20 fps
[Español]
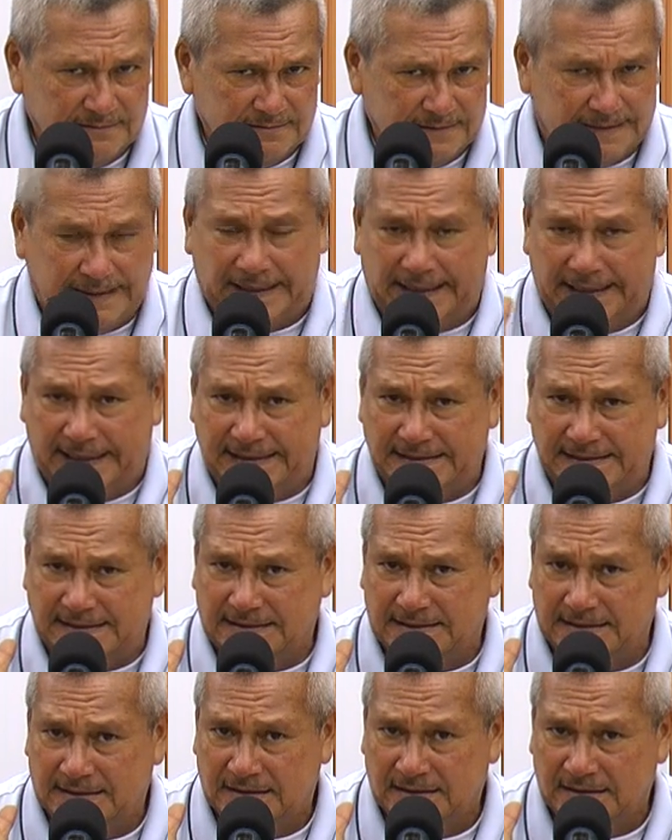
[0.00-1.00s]
que
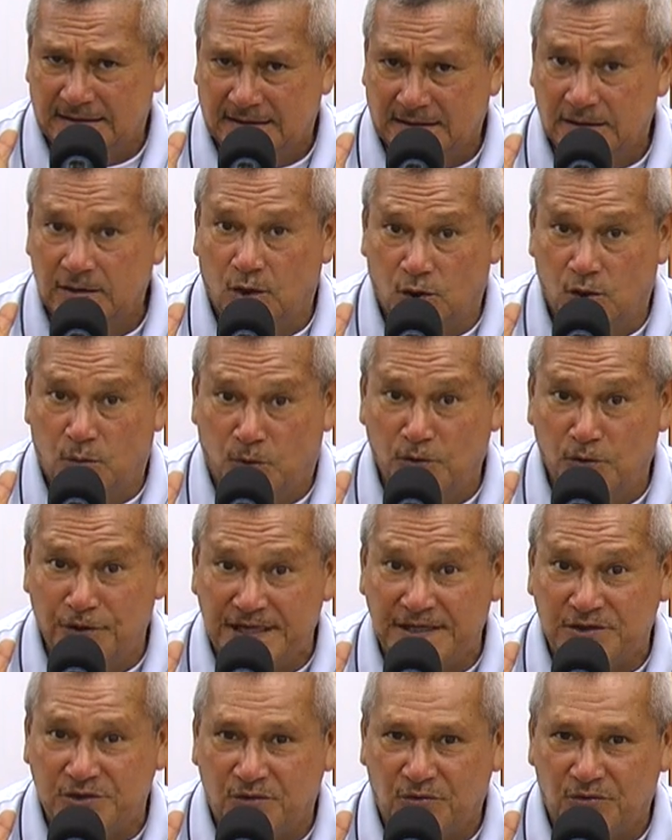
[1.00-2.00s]
es lo
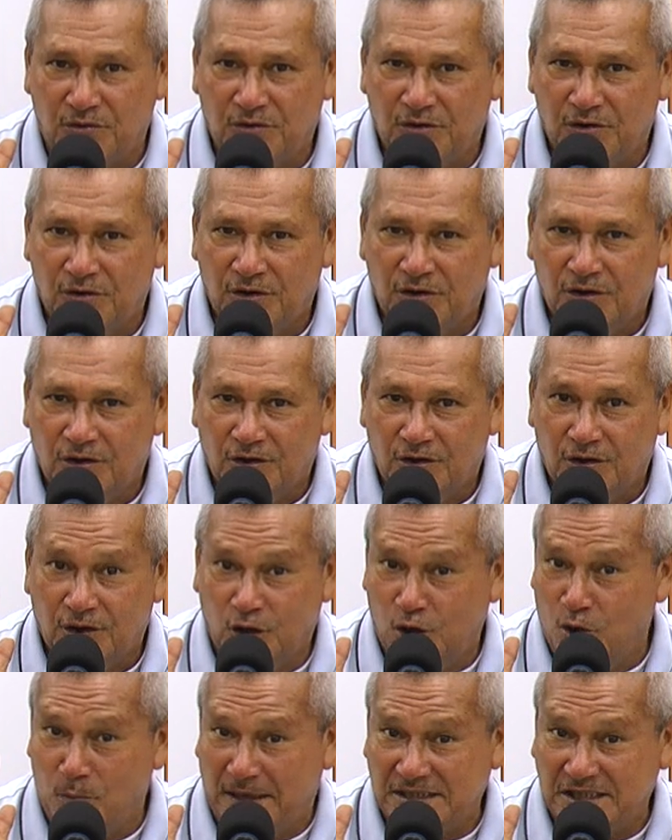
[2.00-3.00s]
bonito,
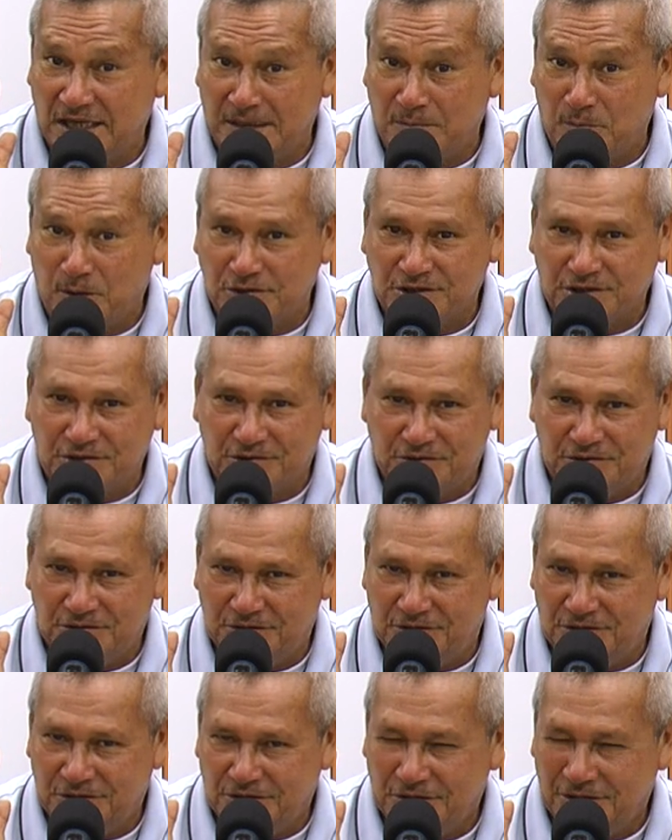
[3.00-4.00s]
lo más hermoso
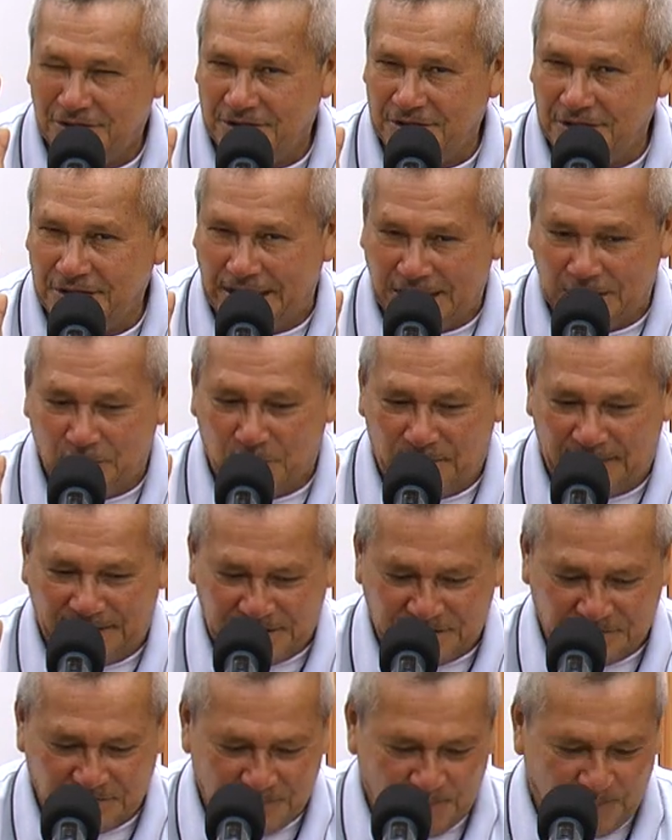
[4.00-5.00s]
y lo
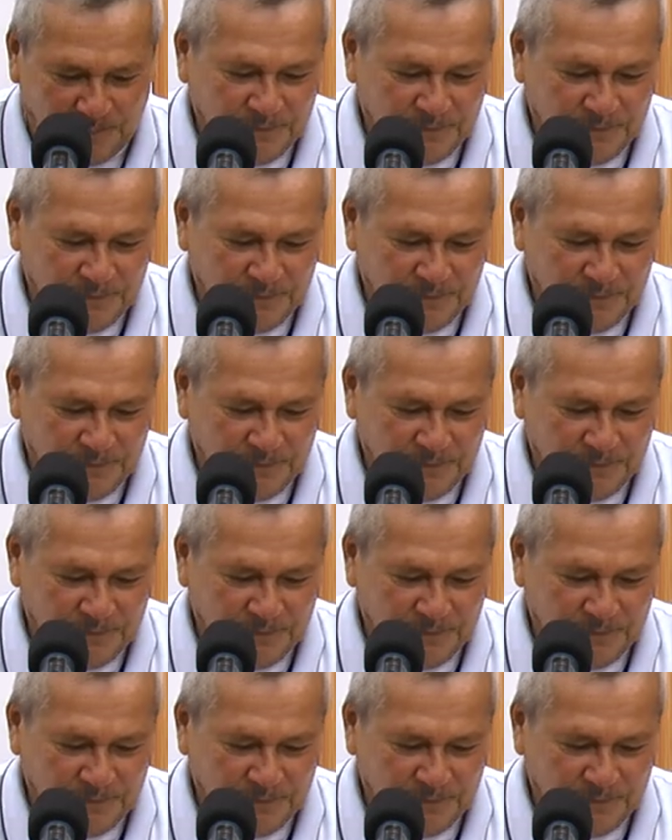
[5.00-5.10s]
bello.